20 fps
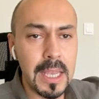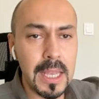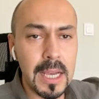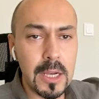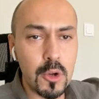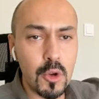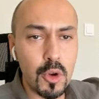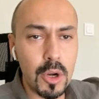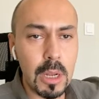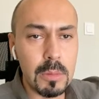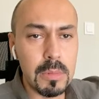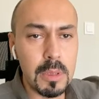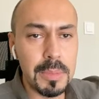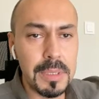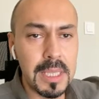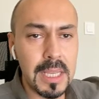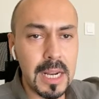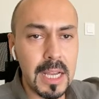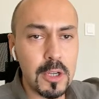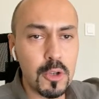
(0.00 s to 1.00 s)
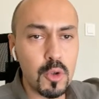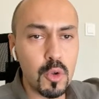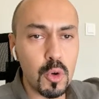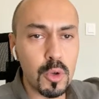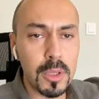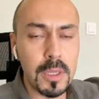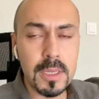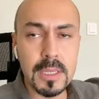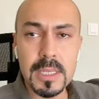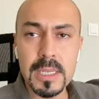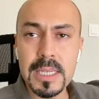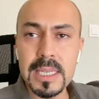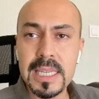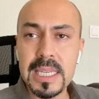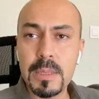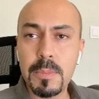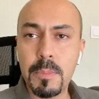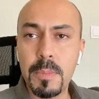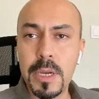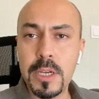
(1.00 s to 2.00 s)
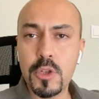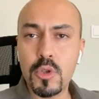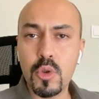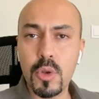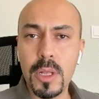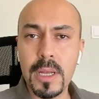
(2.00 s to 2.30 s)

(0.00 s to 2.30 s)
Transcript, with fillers: Yani önemli bir direnç noktası 25